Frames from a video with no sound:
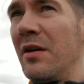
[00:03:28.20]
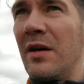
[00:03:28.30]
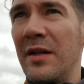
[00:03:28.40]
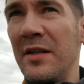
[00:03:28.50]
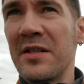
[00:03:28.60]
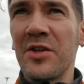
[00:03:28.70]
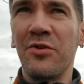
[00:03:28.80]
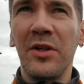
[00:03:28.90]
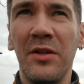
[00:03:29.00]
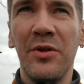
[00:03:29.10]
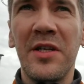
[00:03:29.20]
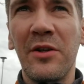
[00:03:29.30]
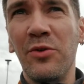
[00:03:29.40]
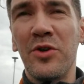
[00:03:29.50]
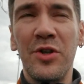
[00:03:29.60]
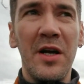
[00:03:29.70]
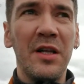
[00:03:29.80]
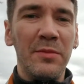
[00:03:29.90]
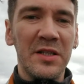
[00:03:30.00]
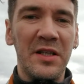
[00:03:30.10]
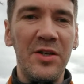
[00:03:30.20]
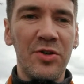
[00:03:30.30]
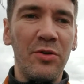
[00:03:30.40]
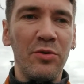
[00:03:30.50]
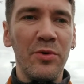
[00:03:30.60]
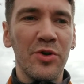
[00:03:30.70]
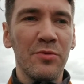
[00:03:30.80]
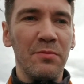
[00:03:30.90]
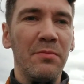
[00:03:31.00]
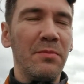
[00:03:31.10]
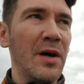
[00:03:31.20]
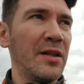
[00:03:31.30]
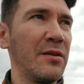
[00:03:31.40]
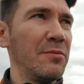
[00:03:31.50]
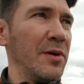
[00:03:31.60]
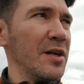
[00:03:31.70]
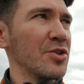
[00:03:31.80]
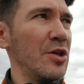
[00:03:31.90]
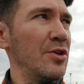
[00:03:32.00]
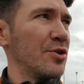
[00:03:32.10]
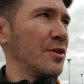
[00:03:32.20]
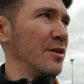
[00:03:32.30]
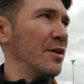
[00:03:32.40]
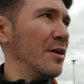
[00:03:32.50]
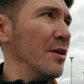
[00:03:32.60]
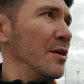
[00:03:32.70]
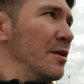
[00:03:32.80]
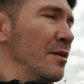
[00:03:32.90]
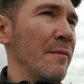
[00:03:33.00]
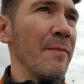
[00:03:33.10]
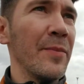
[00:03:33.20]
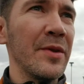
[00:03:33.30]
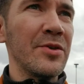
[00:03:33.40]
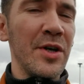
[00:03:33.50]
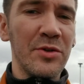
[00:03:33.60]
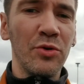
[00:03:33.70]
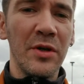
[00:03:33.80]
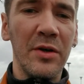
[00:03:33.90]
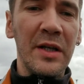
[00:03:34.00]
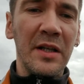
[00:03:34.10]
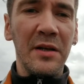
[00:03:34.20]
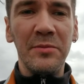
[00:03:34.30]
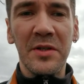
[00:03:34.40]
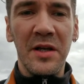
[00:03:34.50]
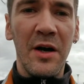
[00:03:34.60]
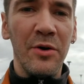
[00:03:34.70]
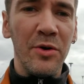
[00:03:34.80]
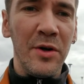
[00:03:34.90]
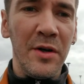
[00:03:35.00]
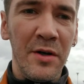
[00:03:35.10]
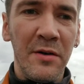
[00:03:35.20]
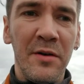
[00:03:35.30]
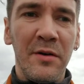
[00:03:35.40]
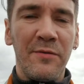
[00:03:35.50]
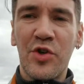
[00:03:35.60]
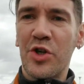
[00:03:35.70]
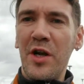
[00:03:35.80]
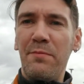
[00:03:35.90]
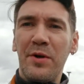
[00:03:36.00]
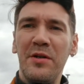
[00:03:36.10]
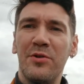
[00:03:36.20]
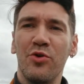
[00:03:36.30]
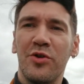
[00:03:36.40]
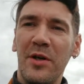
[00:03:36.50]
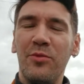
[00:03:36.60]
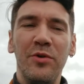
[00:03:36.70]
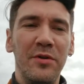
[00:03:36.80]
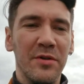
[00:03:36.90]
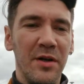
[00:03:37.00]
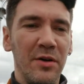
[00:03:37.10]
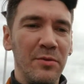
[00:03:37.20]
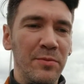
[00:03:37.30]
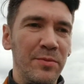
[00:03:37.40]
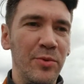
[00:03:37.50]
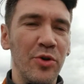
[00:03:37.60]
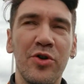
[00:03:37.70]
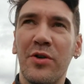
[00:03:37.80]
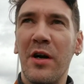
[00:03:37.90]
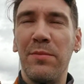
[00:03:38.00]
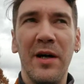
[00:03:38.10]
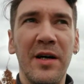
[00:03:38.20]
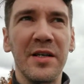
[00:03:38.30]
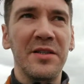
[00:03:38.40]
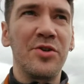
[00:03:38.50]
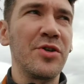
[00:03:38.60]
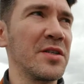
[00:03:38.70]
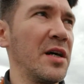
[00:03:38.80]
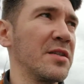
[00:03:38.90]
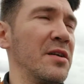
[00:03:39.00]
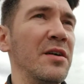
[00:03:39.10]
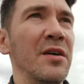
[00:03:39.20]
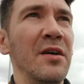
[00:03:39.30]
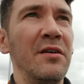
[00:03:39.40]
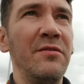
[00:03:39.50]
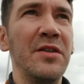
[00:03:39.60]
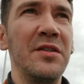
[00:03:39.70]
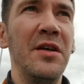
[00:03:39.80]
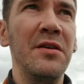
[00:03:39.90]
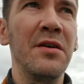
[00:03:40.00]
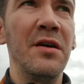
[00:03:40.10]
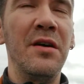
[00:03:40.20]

Она насаживает эту насадку, начинает тебя стричь, ты думаешь, мать моя женщина. Сейчас тут каких-то там, не знаю, в шеи принесешь домой, не знаю, будешь как блохастый чесаться весь день.